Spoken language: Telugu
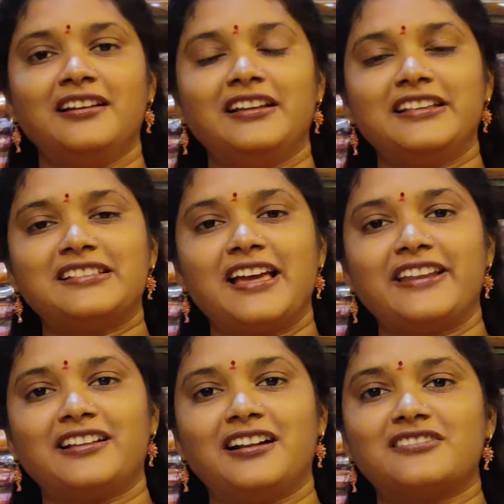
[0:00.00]
ఈ శారీ
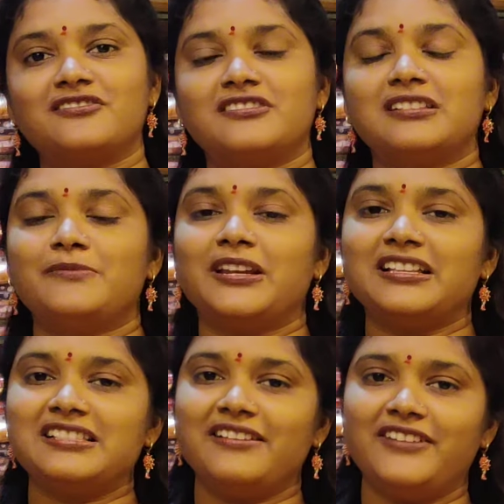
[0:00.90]
కాస్ట్ వచ్చేసి మనకి
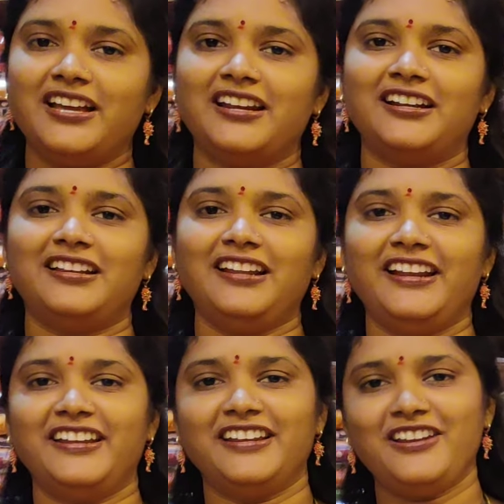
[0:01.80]
సెవెన్ హండ్రెడ్ అండ్
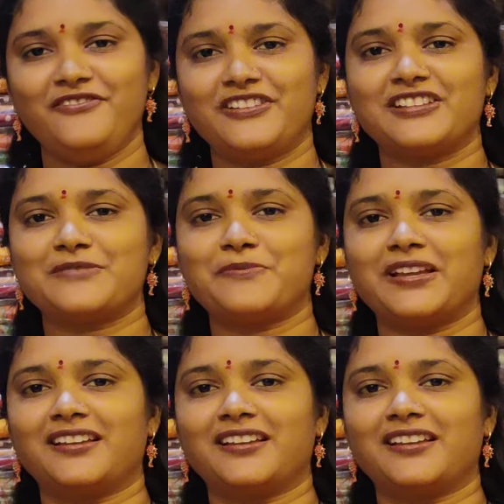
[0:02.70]
నైంటీ నైన్ త్రీ షిప్పింగ్